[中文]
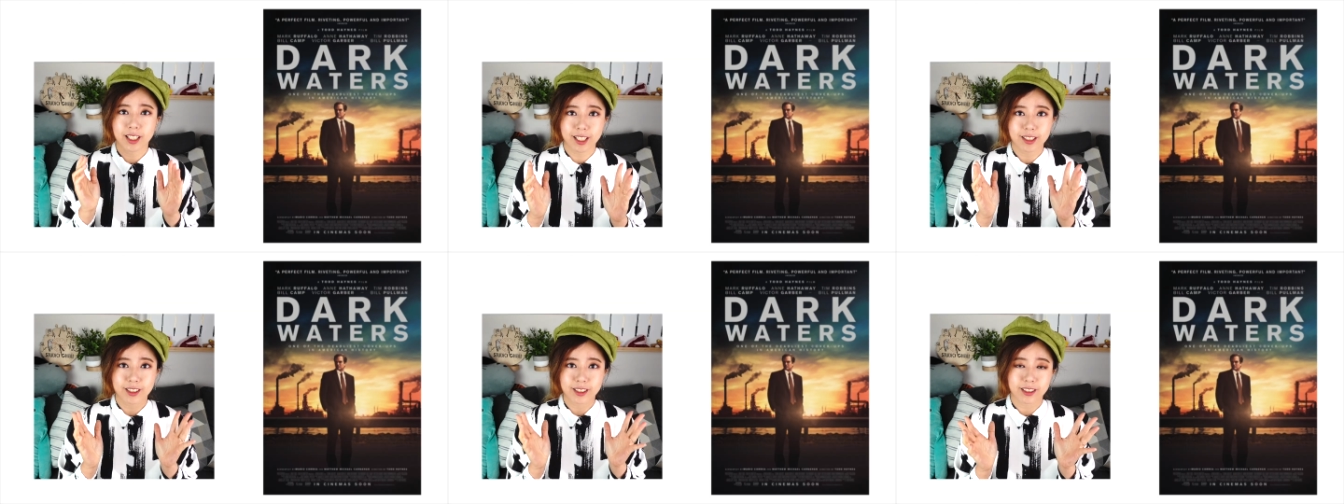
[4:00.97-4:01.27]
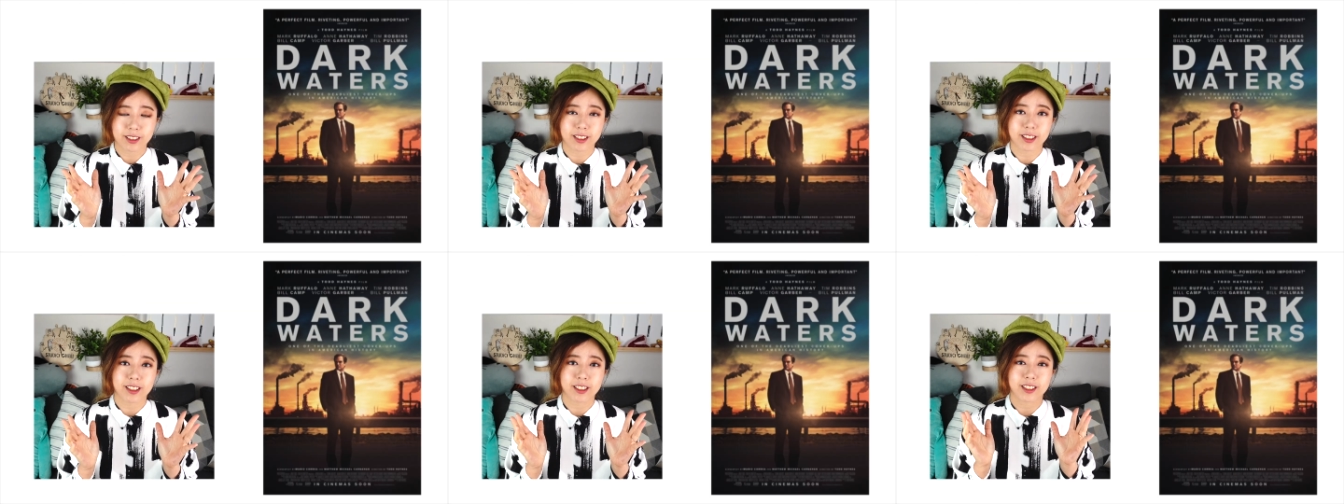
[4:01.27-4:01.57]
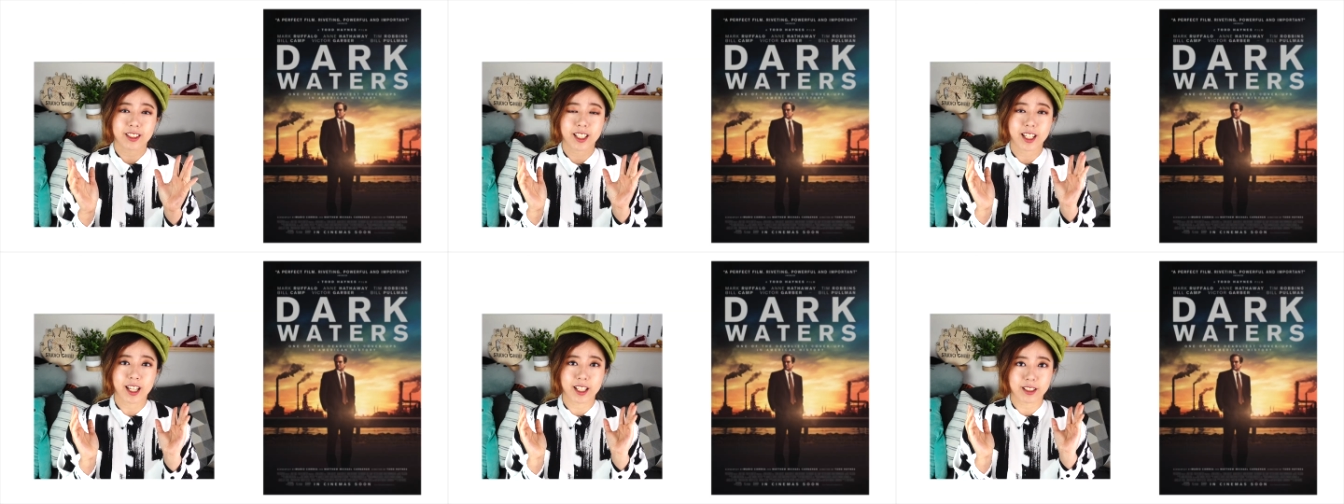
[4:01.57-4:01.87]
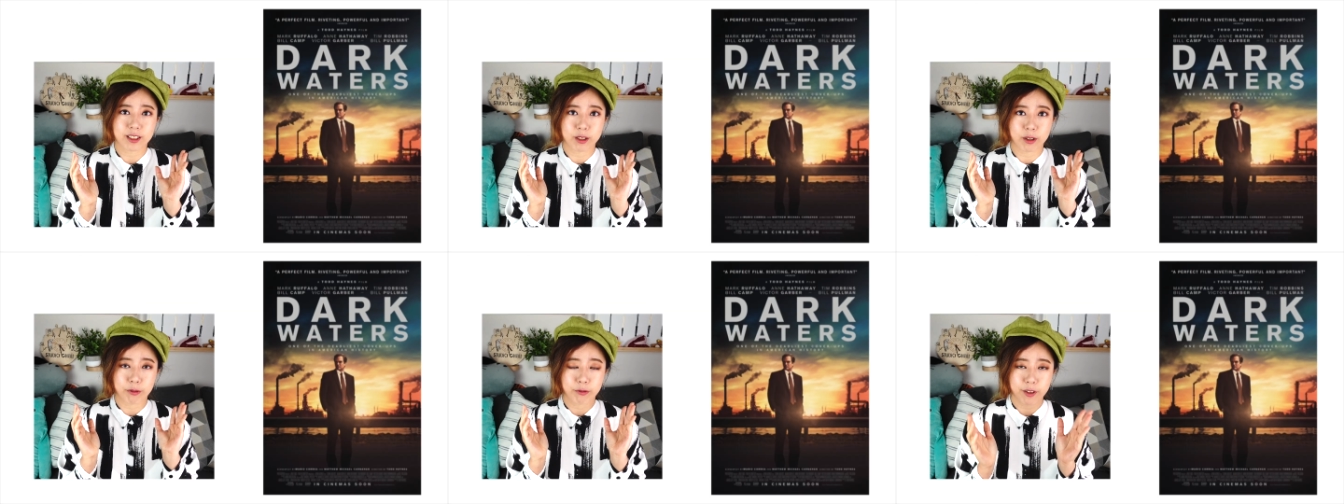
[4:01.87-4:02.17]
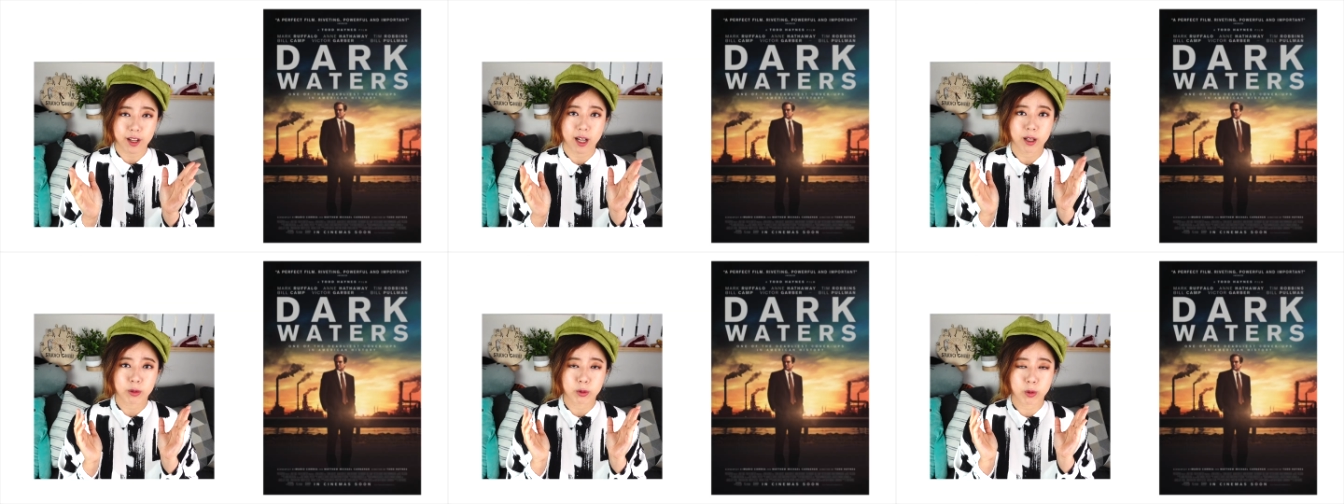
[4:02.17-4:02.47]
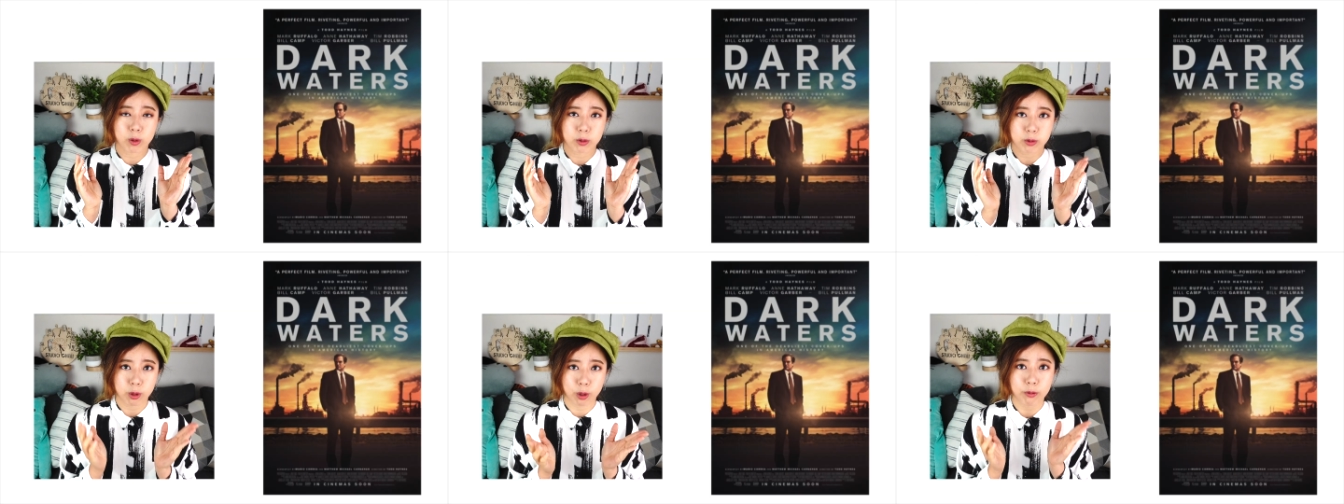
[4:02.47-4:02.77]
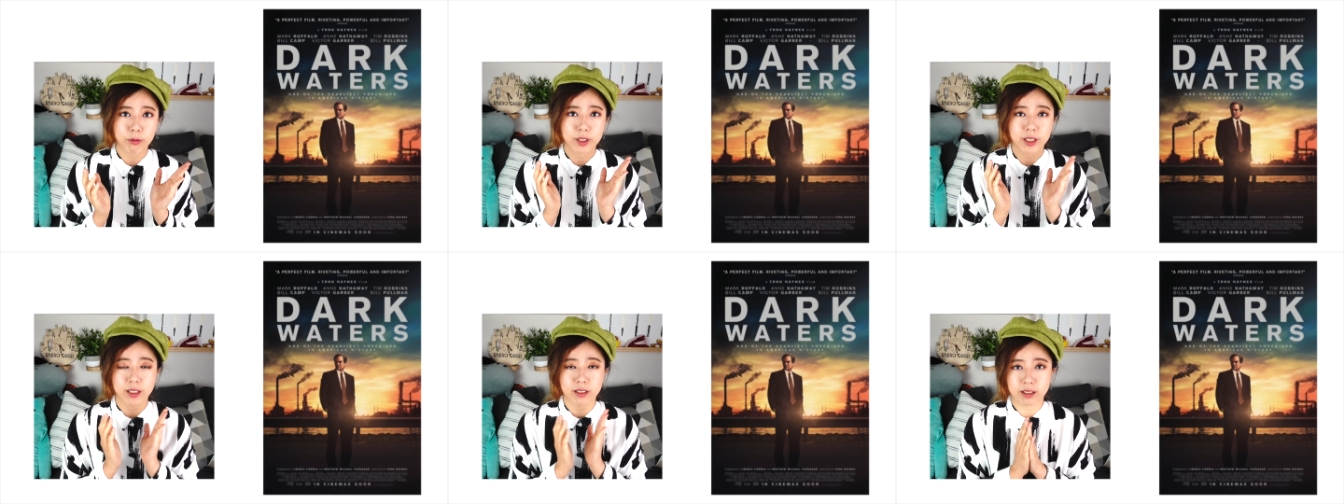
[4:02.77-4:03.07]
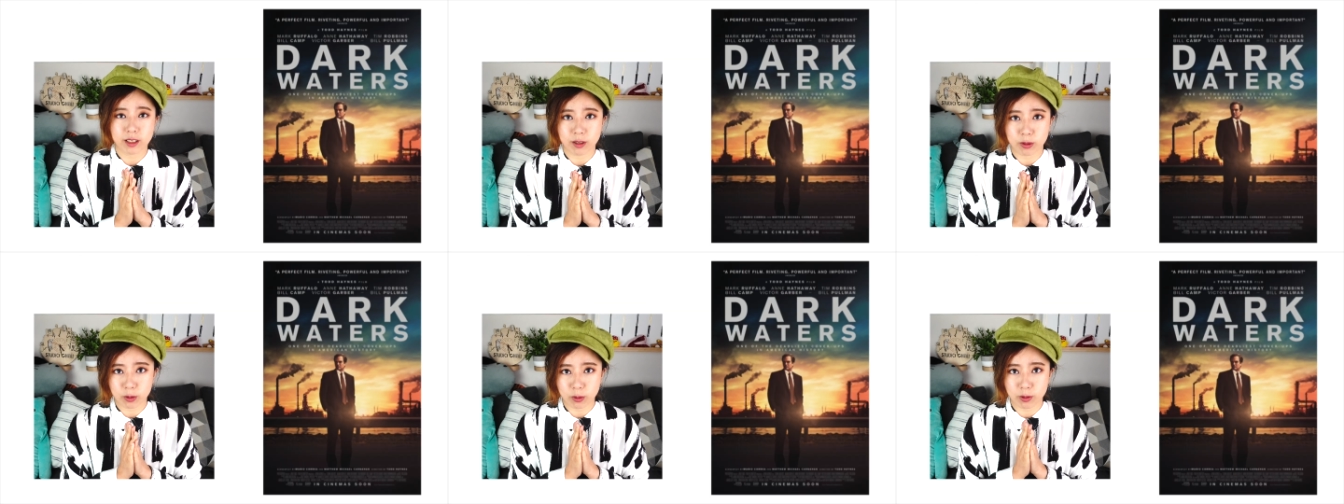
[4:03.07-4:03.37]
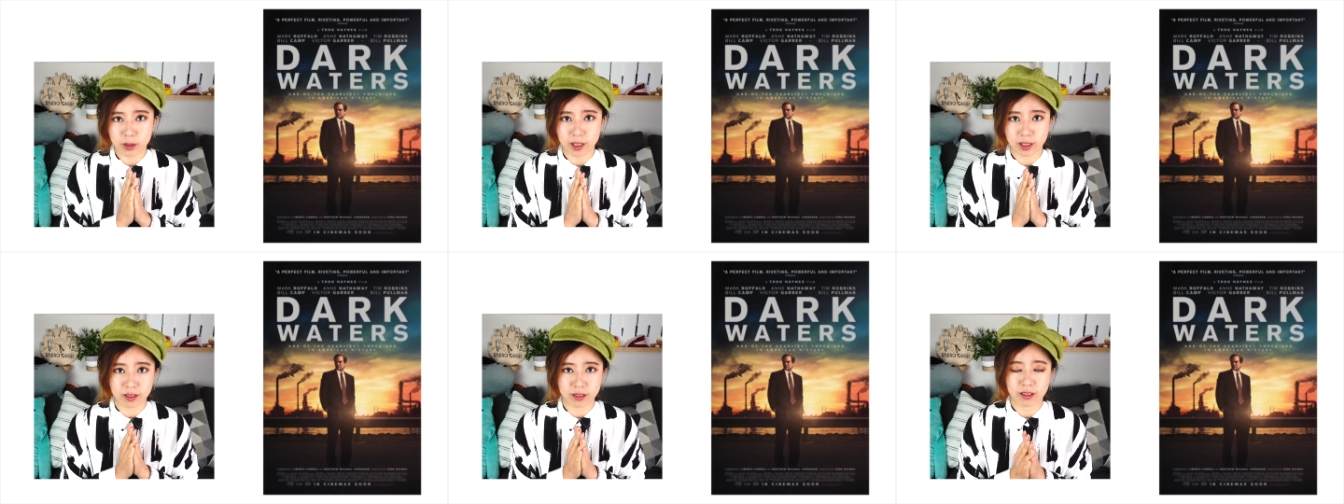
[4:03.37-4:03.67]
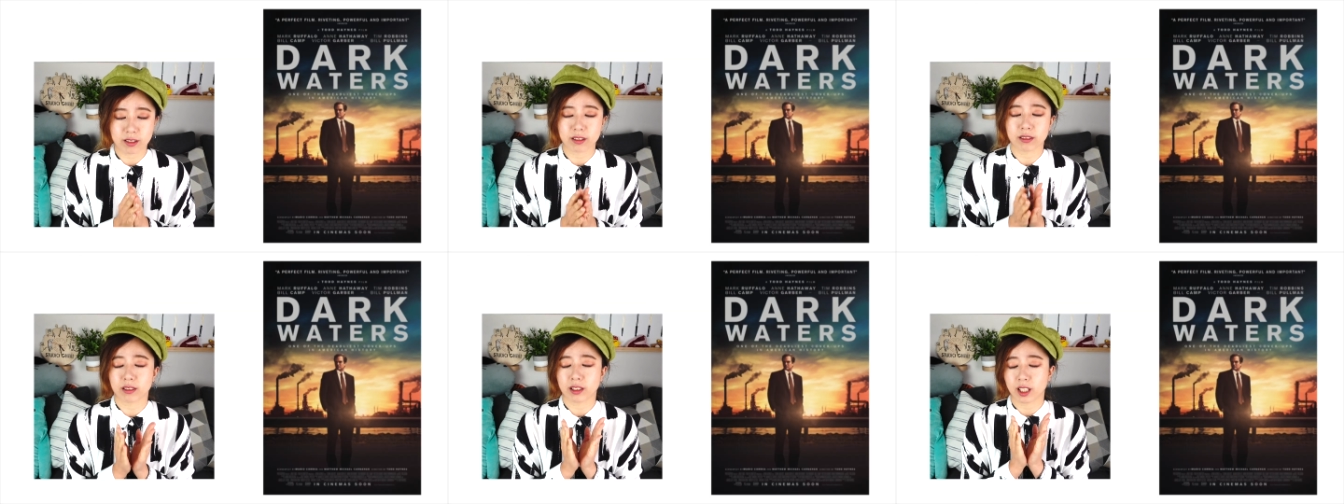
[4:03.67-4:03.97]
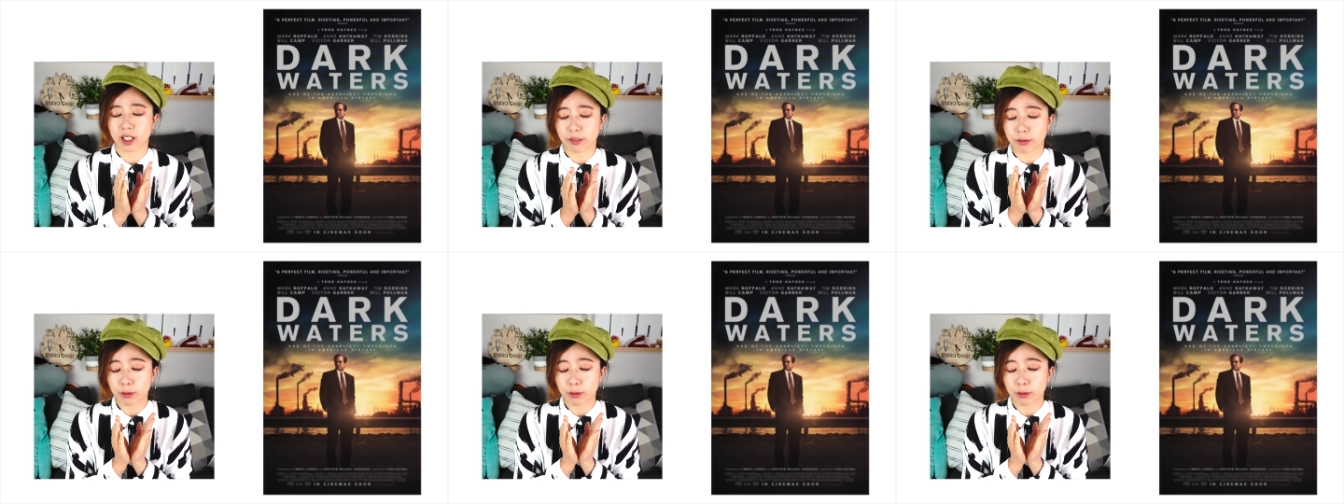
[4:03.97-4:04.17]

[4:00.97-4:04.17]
但是呢，现在已经有非常多充分的证据。据显示，铁